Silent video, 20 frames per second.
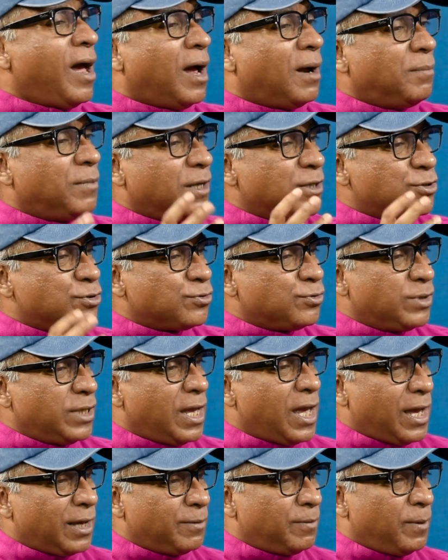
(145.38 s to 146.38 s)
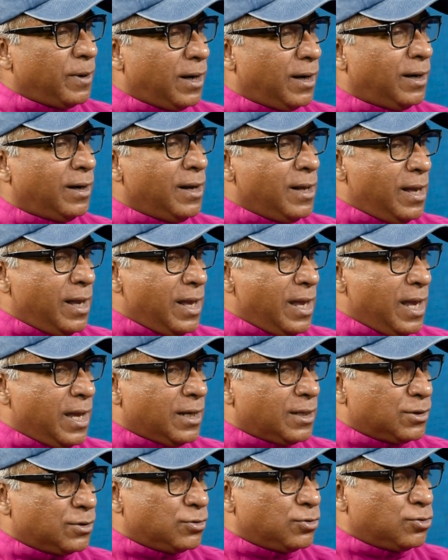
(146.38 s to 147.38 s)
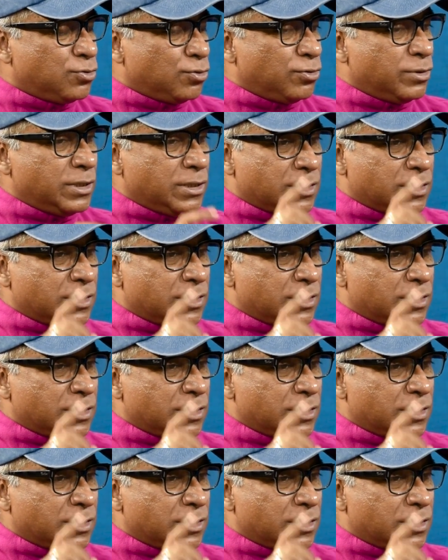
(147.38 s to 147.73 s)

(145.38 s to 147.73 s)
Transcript: আমরা যদি একবার একটু